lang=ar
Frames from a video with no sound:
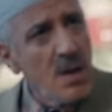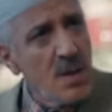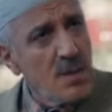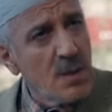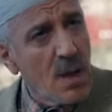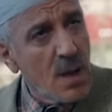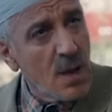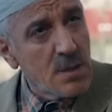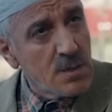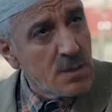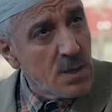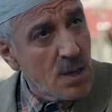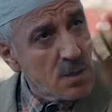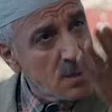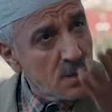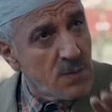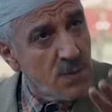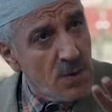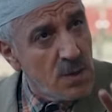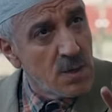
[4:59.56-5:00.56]
اللي دخلتي هاد
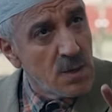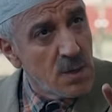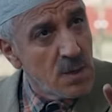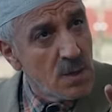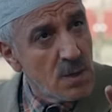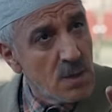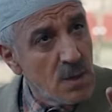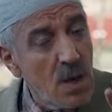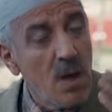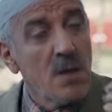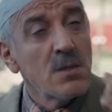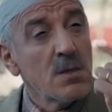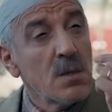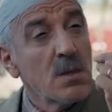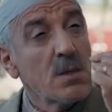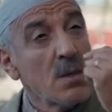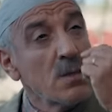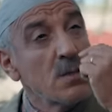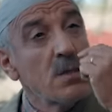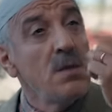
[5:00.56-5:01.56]
الطفل
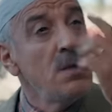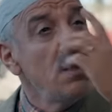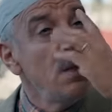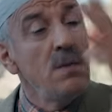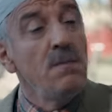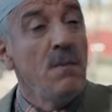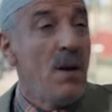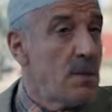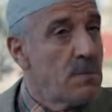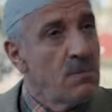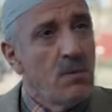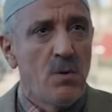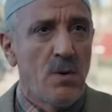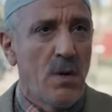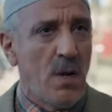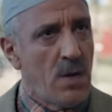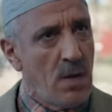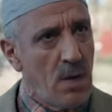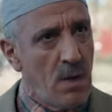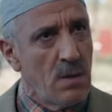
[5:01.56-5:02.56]
اجرك عديم عند
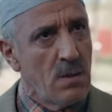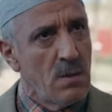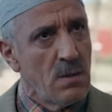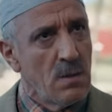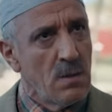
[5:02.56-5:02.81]
مولانا